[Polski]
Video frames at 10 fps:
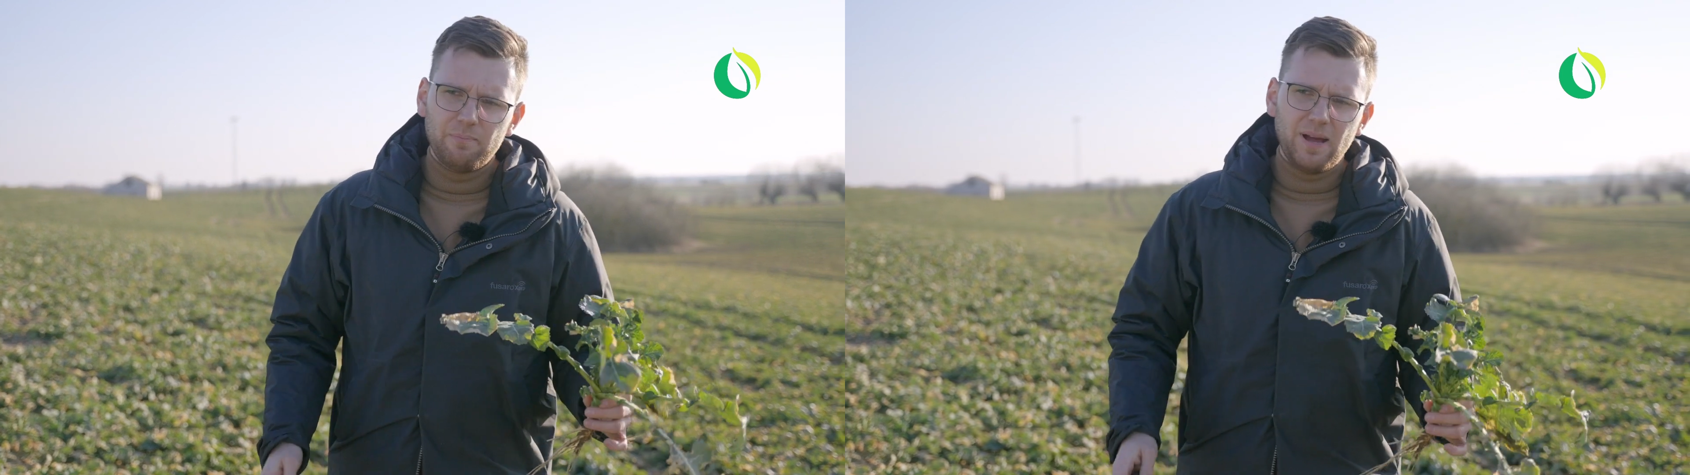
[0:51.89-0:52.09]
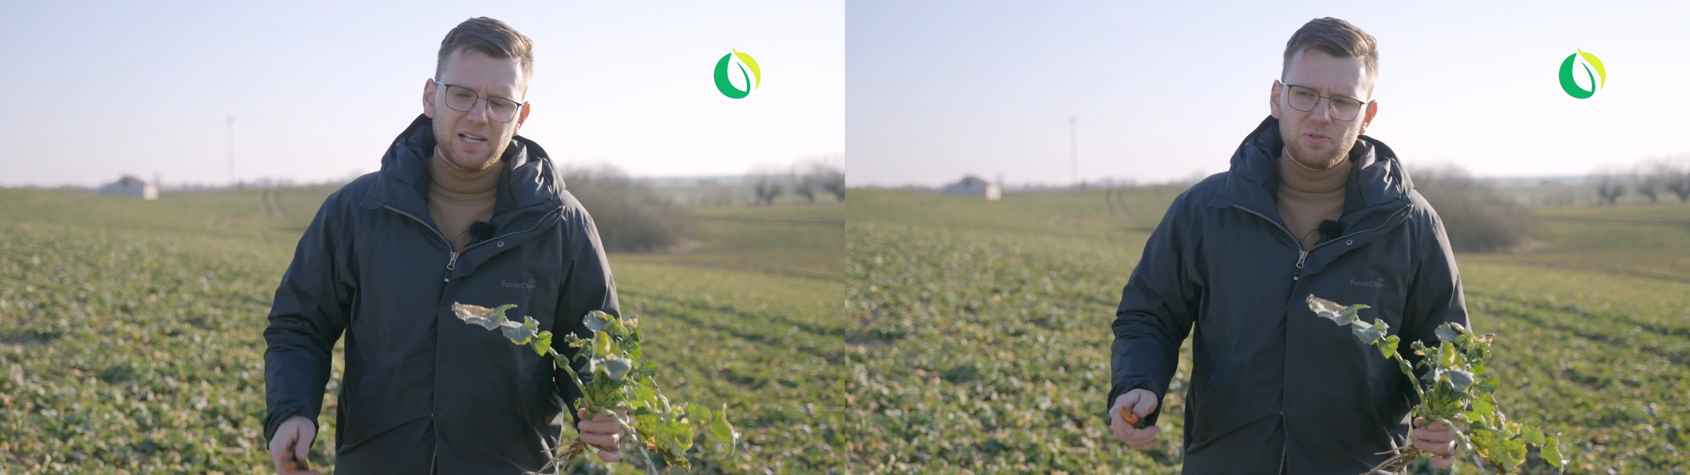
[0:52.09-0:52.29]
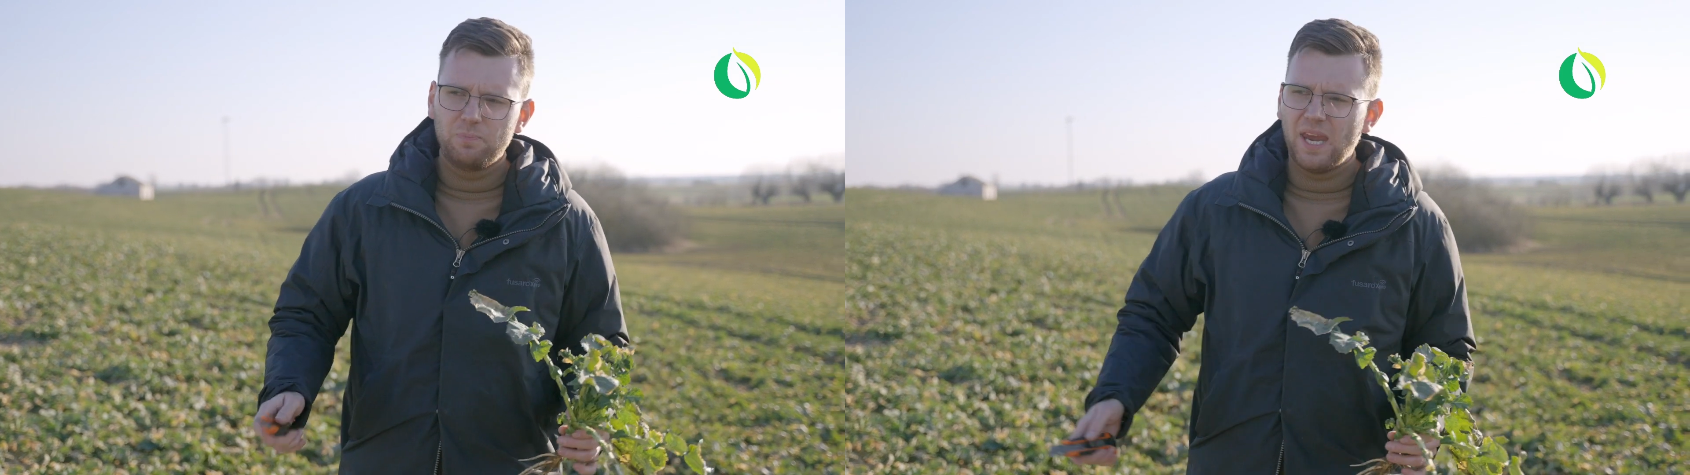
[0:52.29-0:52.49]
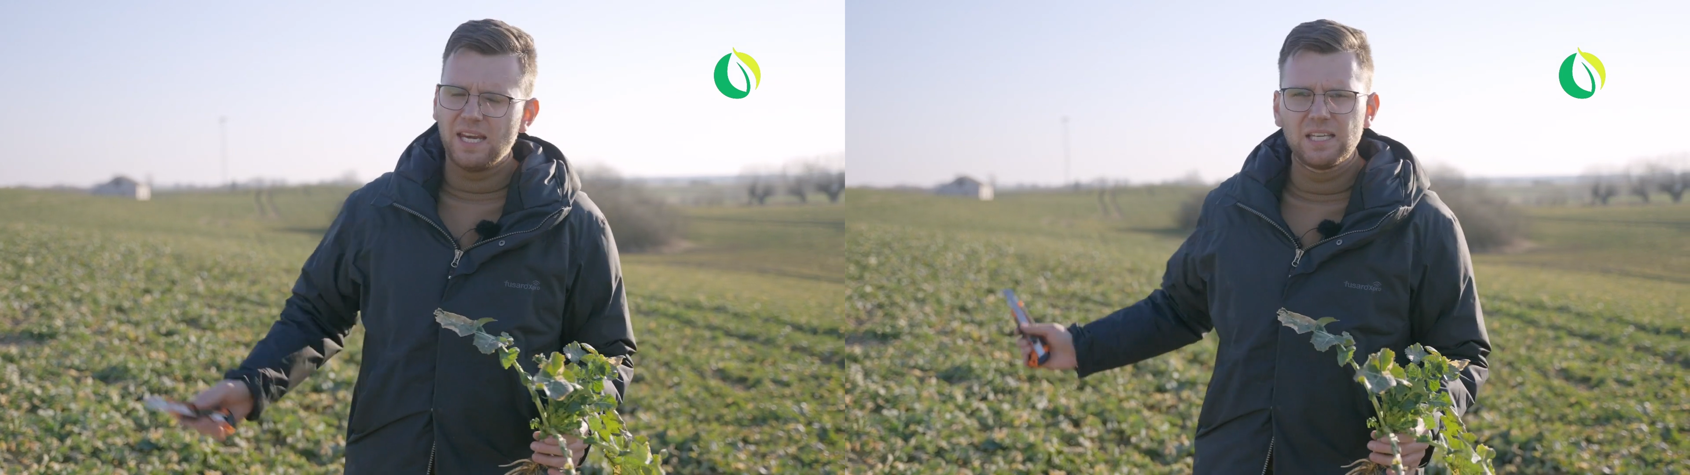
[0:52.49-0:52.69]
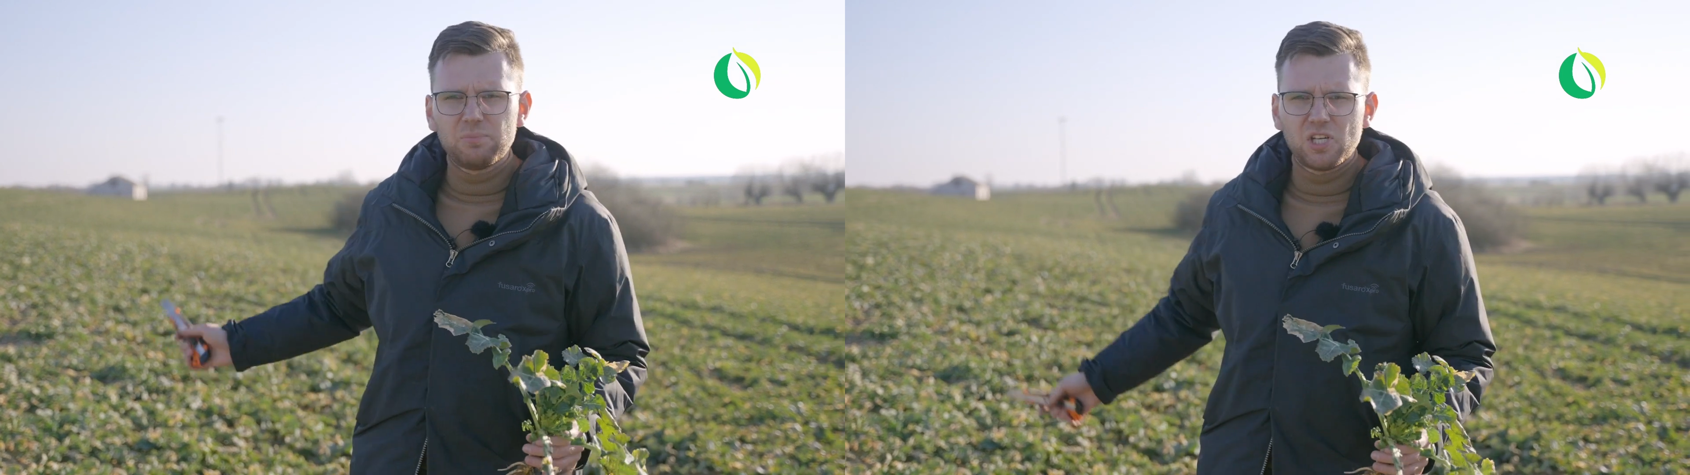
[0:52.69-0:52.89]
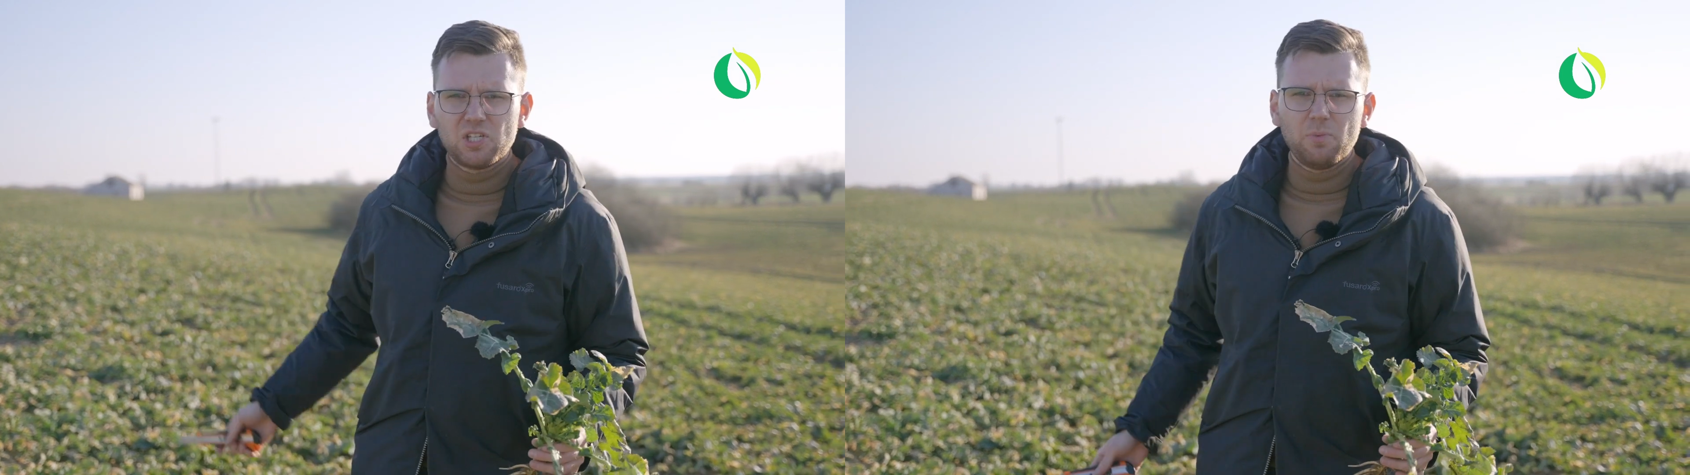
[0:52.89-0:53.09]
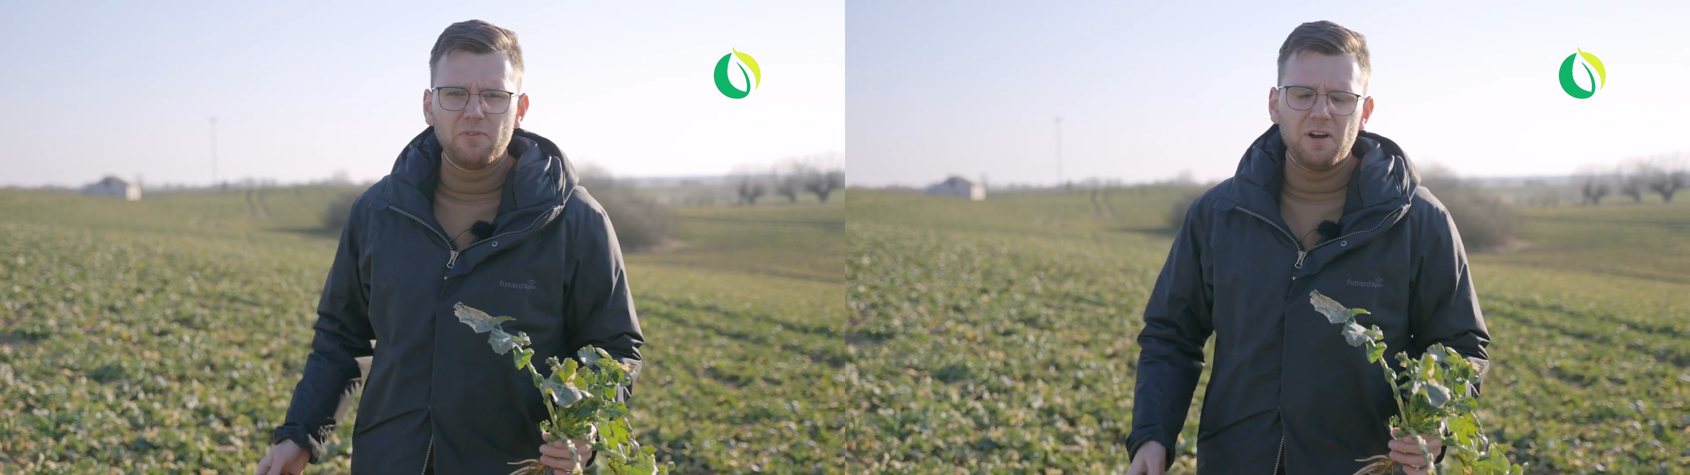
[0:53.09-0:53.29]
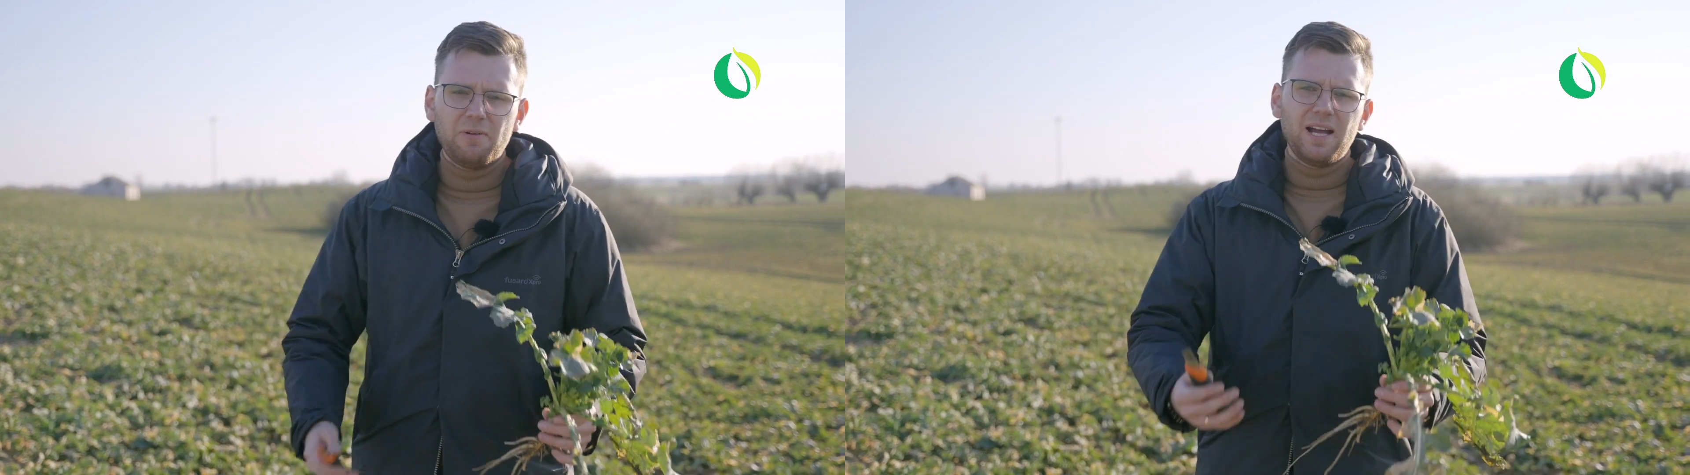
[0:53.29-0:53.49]
bardzo pięknie
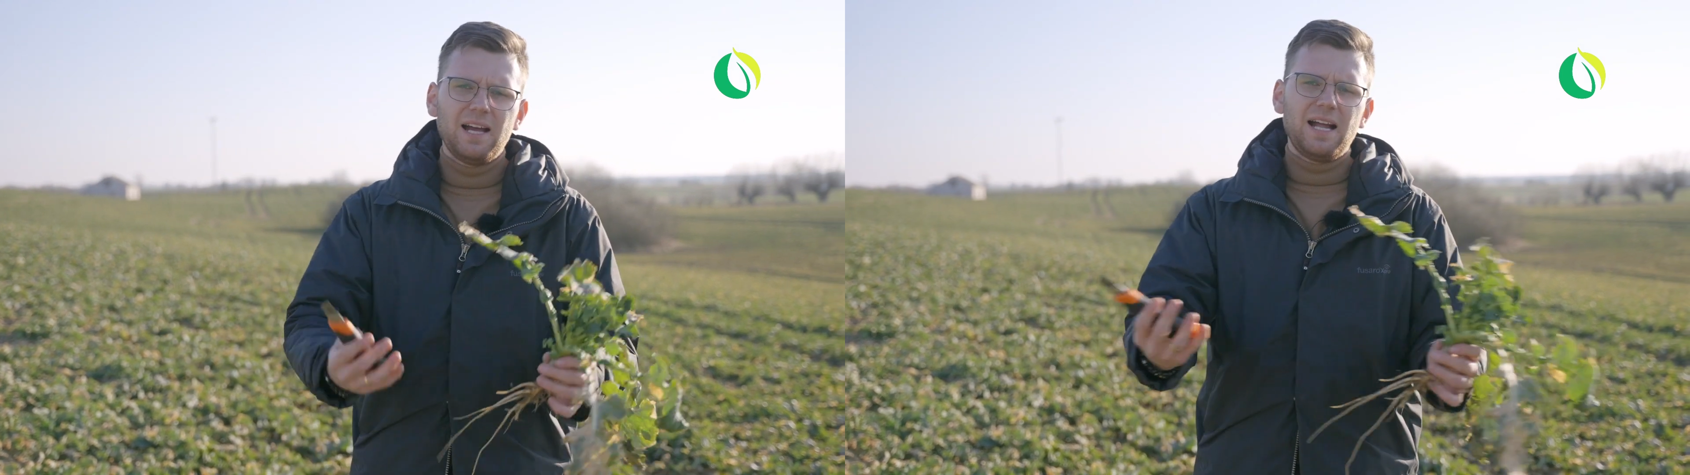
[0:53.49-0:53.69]
przezimowała,